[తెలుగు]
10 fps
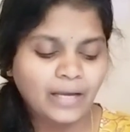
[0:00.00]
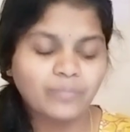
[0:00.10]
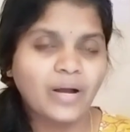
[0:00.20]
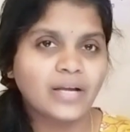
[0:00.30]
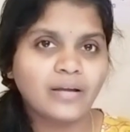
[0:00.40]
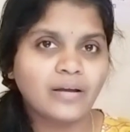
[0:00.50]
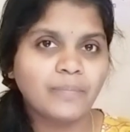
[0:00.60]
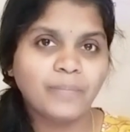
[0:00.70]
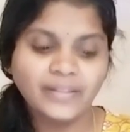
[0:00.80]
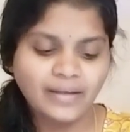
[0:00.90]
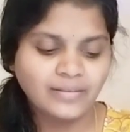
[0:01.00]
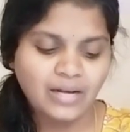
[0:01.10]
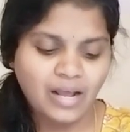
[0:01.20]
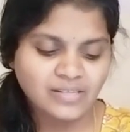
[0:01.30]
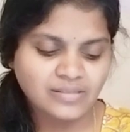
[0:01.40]
నాకు బాగా ఇబ్బంది
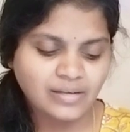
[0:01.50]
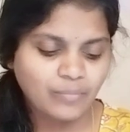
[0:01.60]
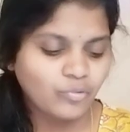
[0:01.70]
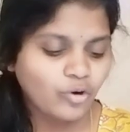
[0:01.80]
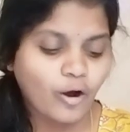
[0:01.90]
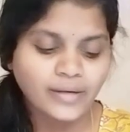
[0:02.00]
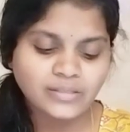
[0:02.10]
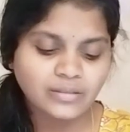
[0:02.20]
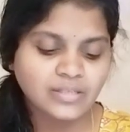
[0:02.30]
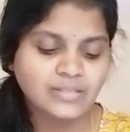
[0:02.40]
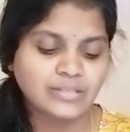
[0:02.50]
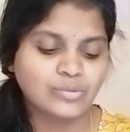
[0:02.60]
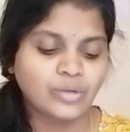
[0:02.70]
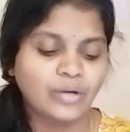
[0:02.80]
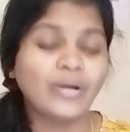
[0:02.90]
అయింది లాస్ట్ టైము కాయిన్స్
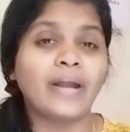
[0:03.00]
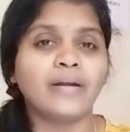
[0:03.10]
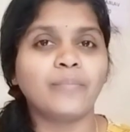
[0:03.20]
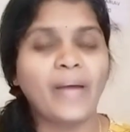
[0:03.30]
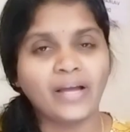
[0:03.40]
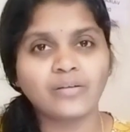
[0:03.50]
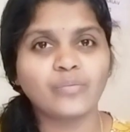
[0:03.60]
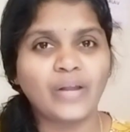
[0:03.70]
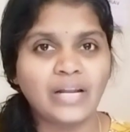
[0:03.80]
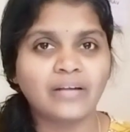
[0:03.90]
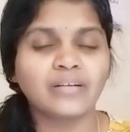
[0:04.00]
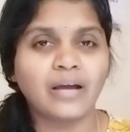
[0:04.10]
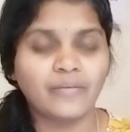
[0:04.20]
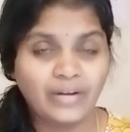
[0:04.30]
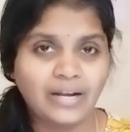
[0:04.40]
తీసేసుకున్నాను అండ్ బ్యాంకుకు
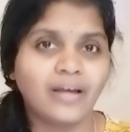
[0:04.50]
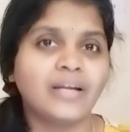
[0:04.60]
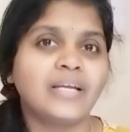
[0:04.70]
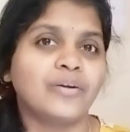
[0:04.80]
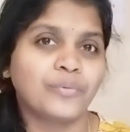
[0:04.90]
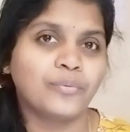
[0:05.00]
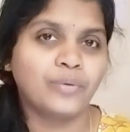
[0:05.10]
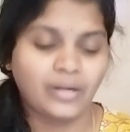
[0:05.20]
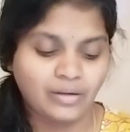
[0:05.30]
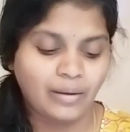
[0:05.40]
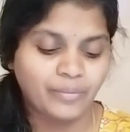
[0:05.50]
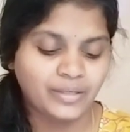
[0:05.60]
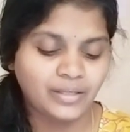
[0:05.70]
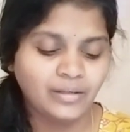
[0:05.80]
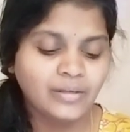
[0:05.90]
వెళ్ళాను వెళ్ళాలి అనుకున్నాను
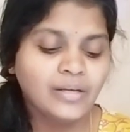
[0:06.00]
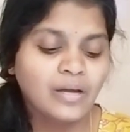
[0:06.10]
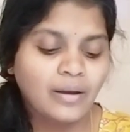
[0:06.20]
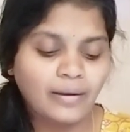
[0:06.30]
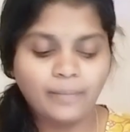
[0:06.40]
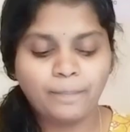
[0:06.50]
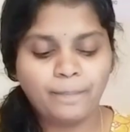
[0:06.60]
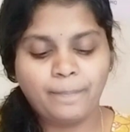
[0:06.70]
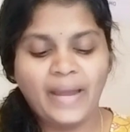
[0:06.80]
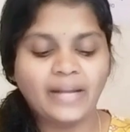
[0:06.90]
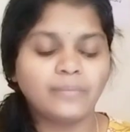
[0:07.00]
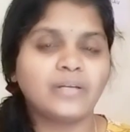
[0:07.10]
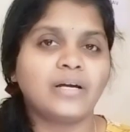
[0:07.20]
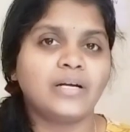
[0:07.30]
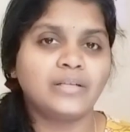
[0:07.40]
కాబట్టి పాన్
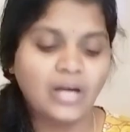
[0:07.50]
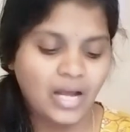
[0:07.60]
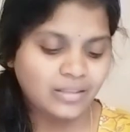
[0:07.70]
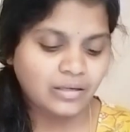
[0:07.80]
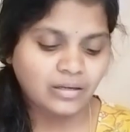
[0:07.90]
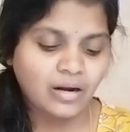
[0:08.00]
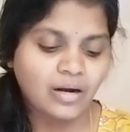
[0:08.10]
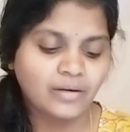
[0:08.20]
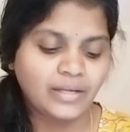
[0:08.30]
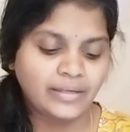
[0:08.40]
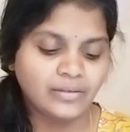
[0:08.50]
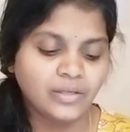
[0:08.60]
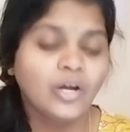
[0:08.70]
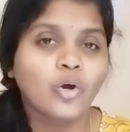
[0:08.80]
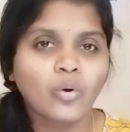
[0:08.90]
కార్డ్ ఆధార్ కార్డ్ అండ్
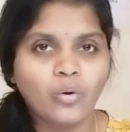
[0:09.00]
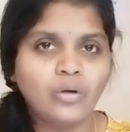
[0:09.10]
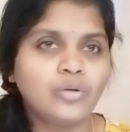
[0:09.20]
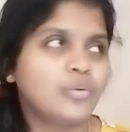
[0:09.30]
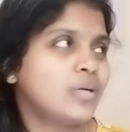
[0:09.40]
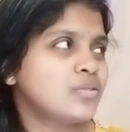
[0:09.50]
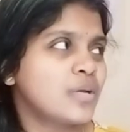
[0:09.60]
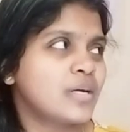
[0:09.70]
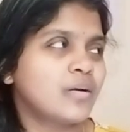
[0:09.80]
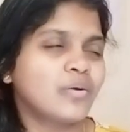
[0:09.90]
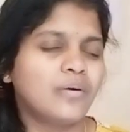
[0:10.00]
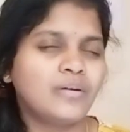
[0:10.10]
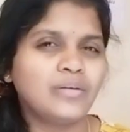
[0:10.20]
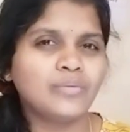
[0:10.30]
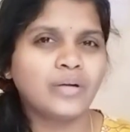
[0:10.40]
గోల్డ్ కూడా సో ఇక్కడ
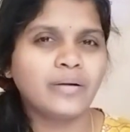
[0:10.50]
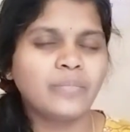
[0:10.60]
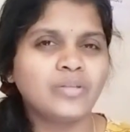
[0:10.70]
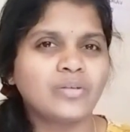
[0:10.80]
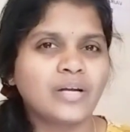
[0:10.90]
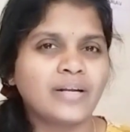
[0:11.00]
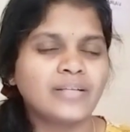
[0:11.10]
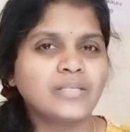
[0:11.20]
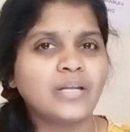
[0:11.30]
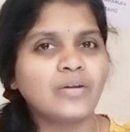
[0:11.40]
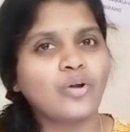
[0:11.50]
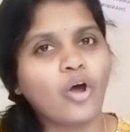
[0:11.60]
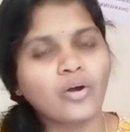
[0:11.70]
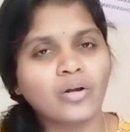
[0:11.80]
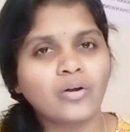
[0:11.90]
గోల్డ్ ఉండడం ఎందుకనేసి నేను
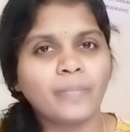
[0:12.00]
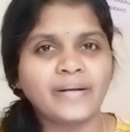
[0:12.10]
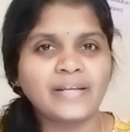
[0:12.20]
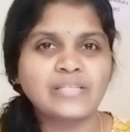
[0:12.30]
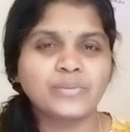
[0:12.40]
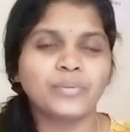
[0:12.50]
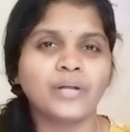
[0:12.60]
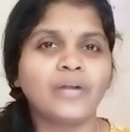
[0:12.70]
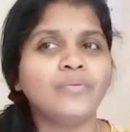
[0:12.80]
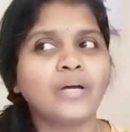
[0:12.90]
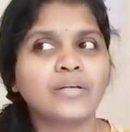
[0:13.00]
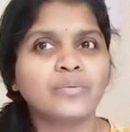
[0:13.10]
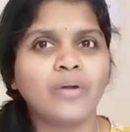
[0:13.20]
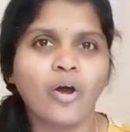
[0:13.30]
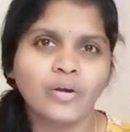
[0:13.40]
లాకర్లో పెట్టేసుకుంటాను
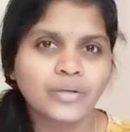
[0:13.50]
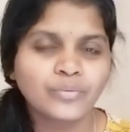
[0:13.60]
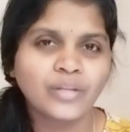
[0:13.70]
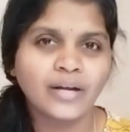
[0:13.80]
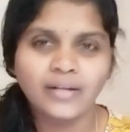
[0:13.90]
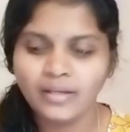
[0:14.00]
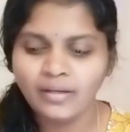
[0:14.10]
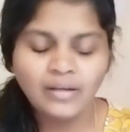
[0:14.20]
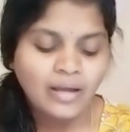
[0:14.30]
నాకు లాకర్ ఉందండి